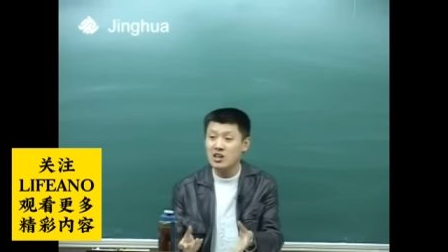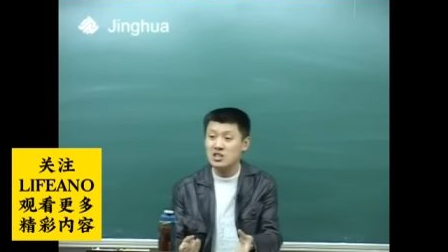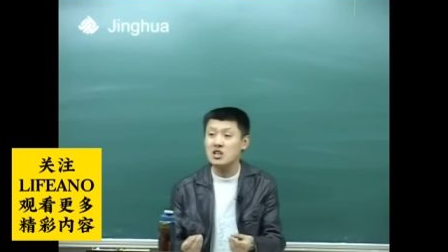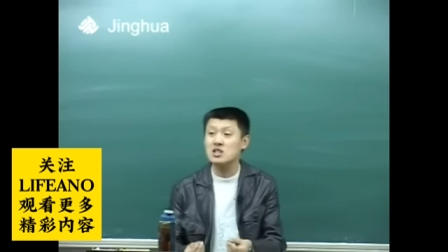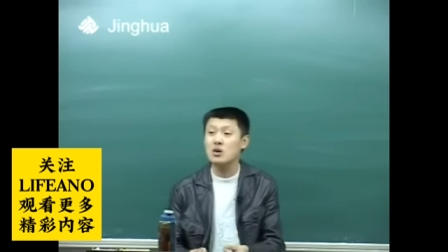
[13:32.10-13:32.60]

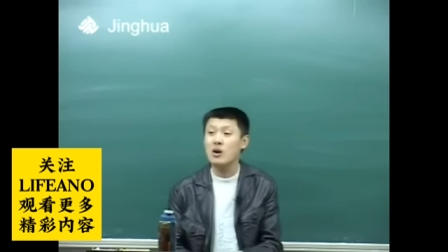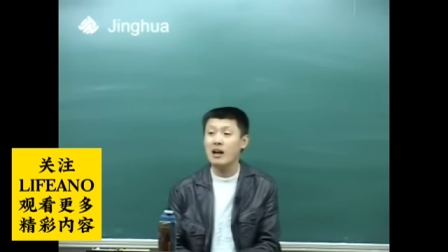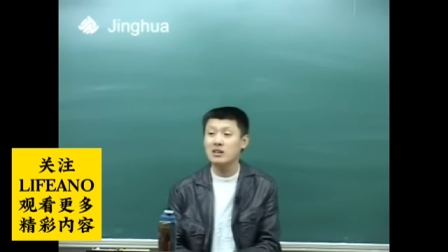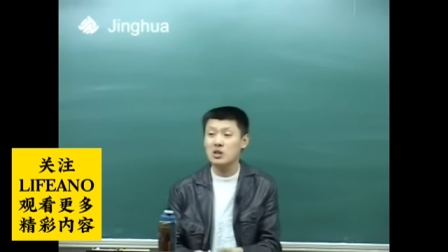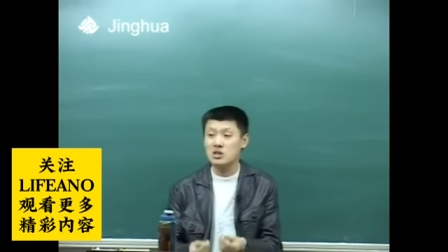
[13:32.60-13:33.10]
城市化；
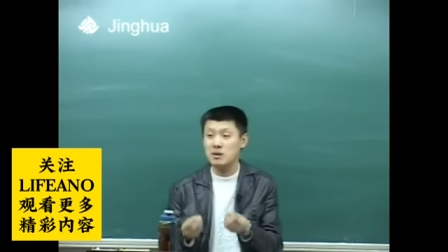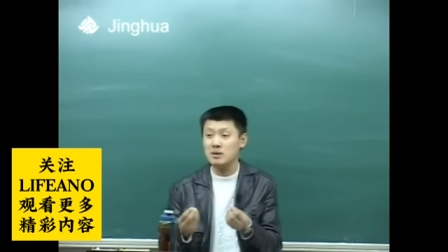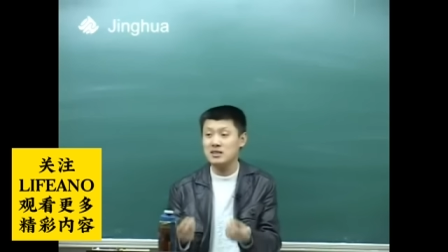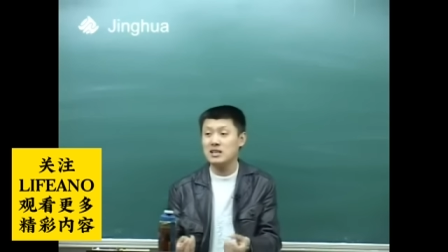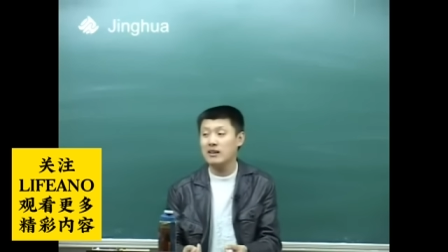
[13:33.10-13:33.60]
叫什么什
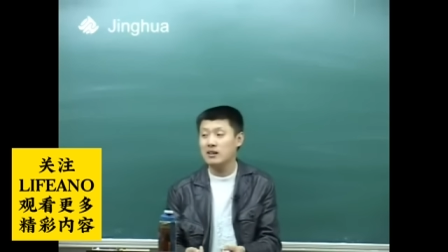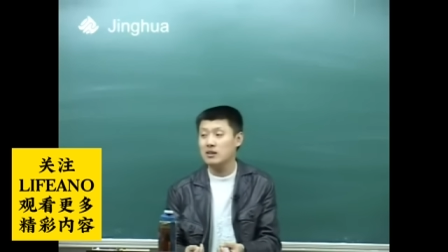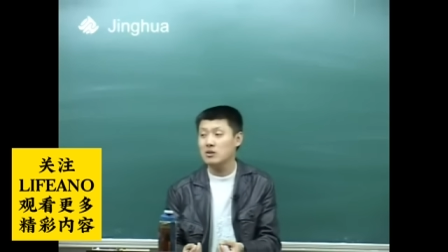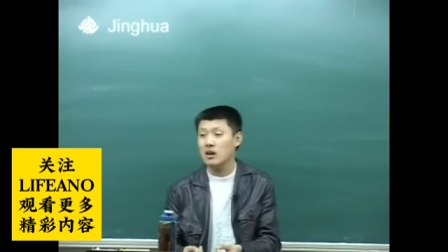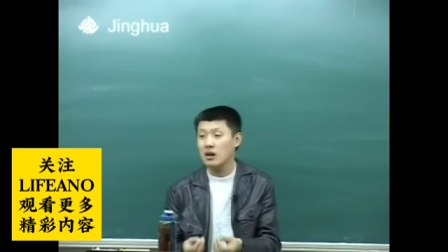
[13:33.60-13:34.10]
么县的，那
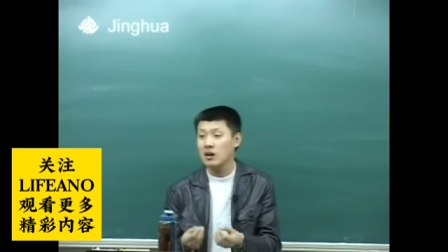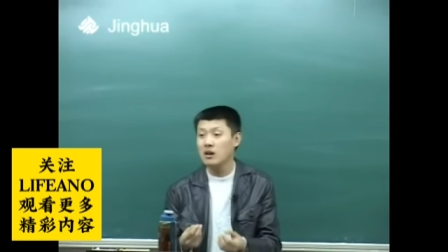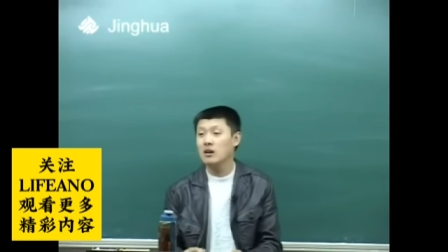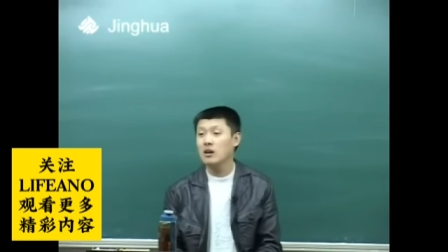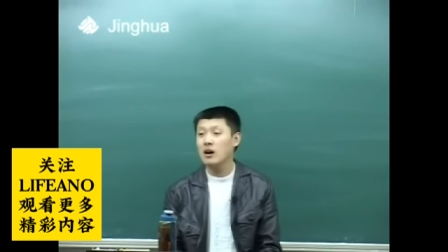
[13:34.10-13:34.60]
就是
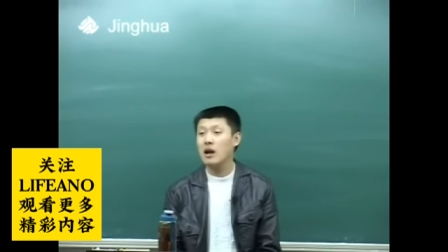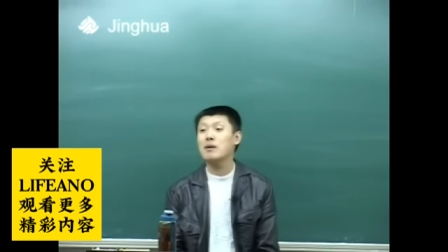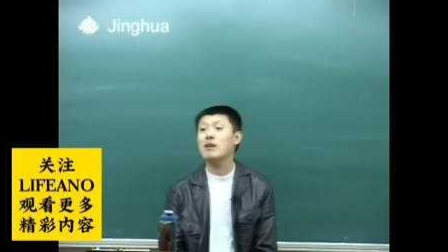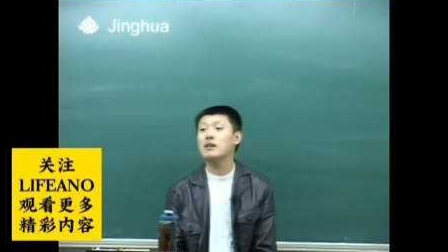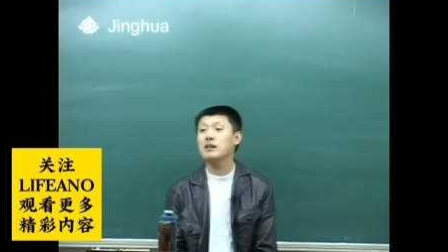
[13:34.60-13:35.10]
还
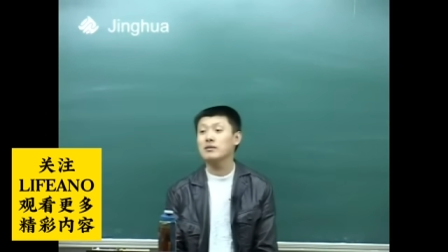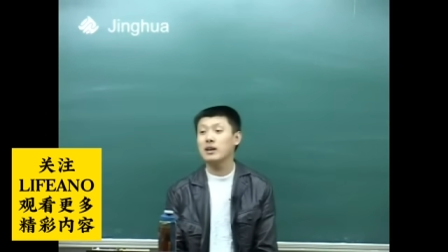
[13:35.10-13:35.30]
没完成。